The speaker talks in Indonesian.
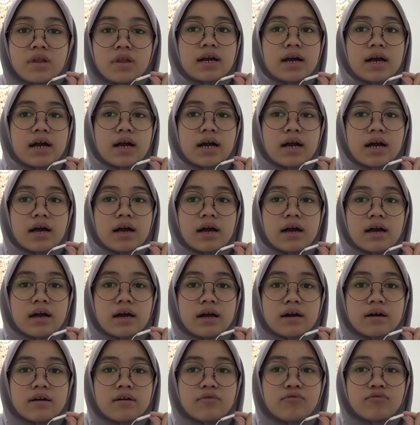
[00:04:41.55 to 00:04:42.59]
Ke
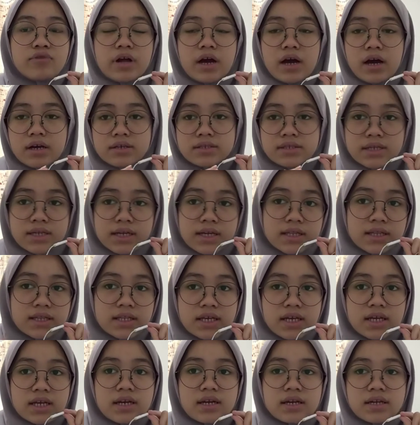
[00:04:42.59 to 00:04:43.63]
udah sedikit
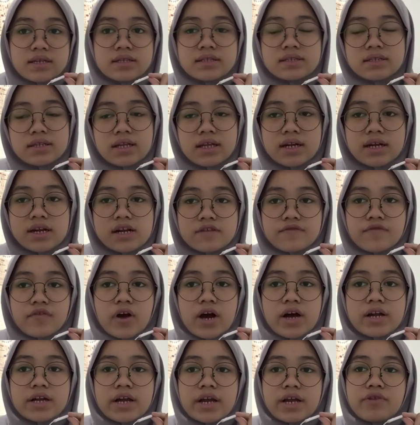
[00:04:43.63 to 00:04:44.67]
dingin nih dari gas
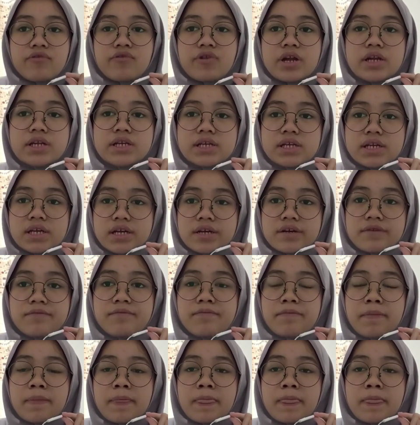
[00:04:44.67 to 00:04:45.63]
vulkaniknya udah dingin.